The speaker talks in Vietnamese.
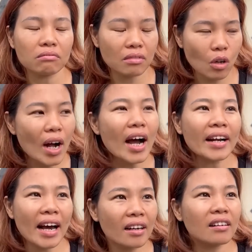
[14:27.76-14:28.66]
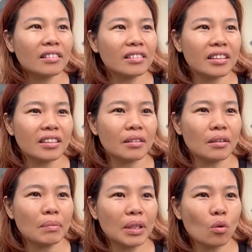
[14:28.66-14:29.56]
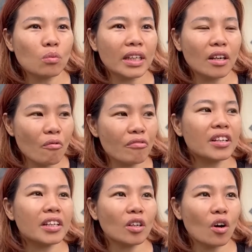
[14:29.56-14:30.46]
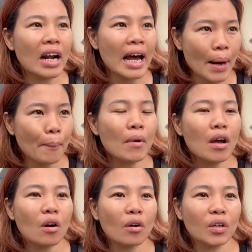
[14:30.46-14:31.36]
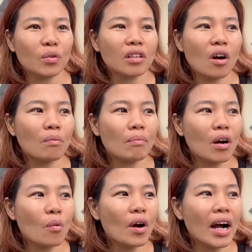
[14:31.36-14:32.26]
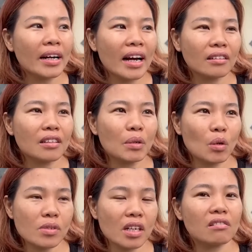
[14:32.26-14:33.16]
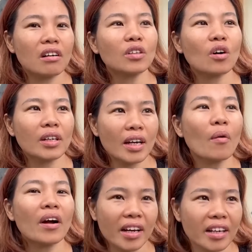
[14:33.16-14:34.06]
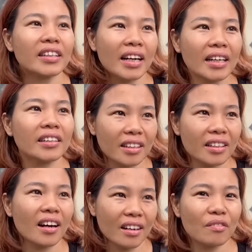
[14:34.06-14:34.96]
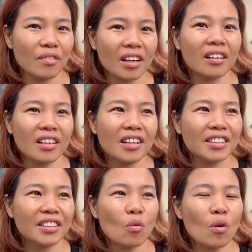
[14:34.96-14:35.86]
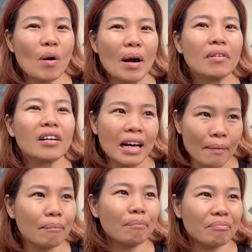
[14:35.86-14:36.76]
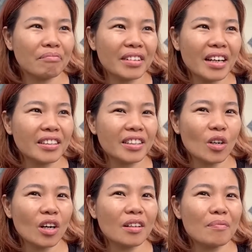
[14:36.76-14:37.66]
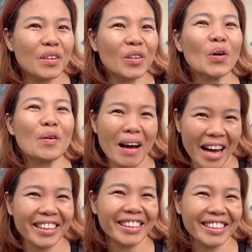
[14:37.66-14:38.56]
có khả năng thì mình cũng sẽ động viên để cho con làm, còn nếu như con mà không có khả năng thì mình cũng sẽ hướng cho con đi học nghề chẳng hạn như thế ạ. Và chứ cũng không áp lực lắm. Đấy, để cho con tâm lý con thoải mái.